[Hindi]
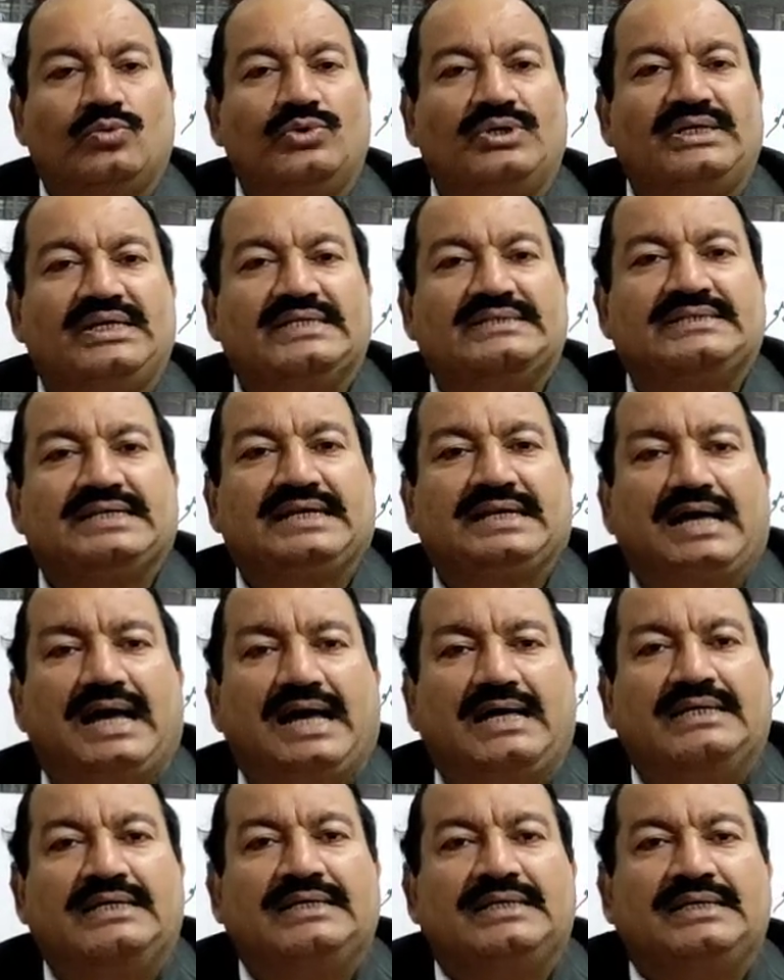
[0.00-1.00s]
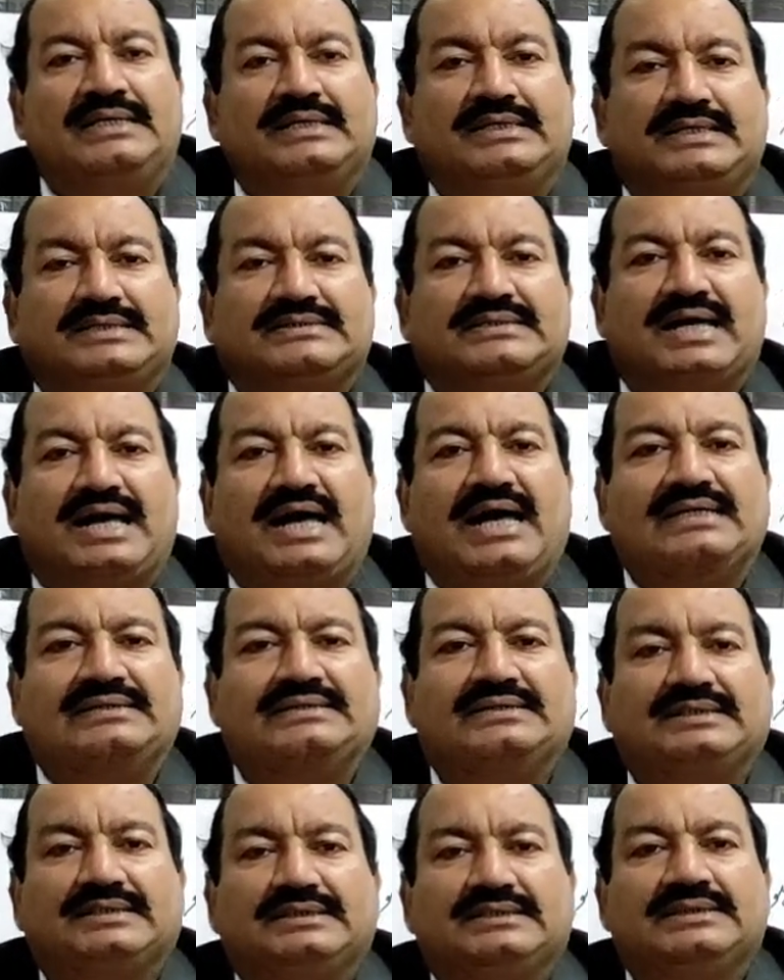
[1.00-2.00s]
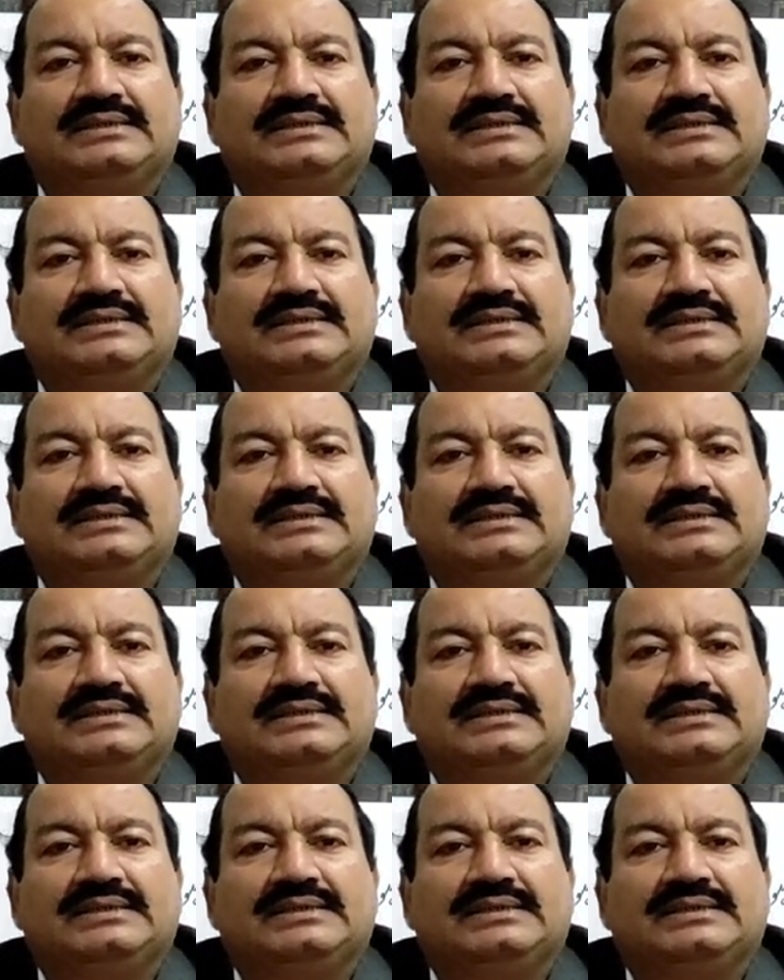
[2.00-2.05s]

उनके से आ, के साथ